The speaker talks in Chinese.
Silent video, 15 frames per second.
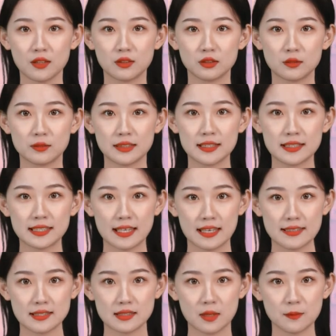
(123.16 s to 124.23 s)
等明
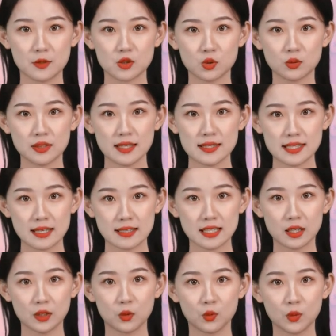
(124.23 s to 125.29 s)
天咱们送到县
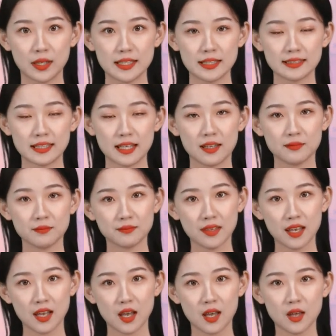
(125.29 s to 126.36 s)
城我姨那儿。
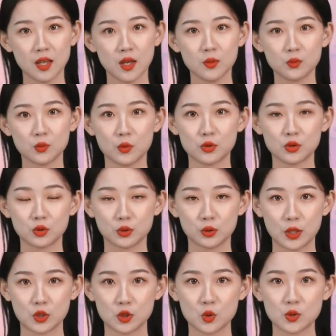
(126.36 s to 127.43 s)
木秀
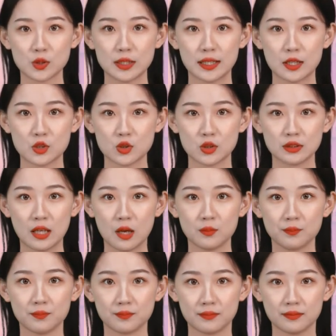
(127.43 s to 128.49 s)
对周水莲说
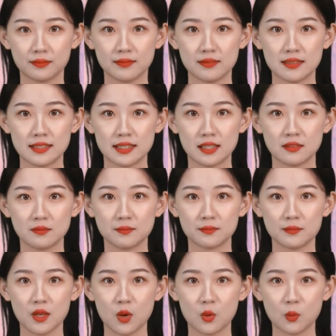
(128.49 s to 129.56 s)
道：“行，
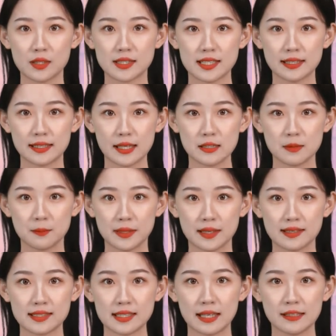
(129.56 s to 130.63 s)
我先给你
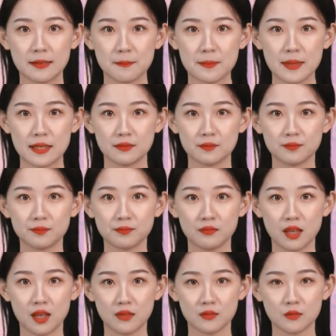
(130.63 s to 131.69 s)
们下点
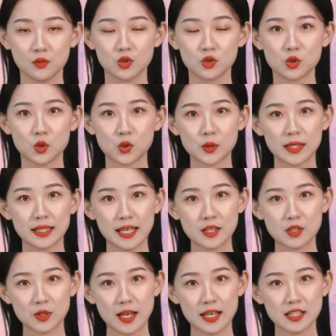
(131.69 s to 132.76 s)
面。”周水
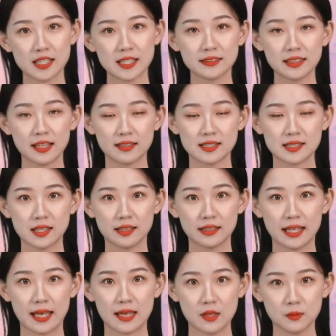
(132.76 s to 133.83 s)
莲转身到了灶
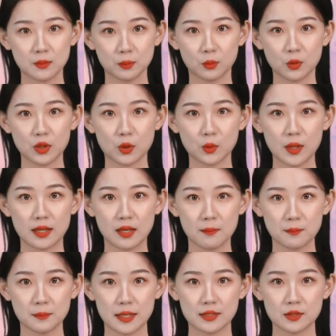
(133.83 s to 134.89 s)
台，不一会儿
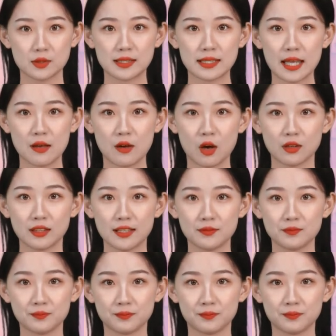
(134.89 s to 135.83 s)
面就下好了。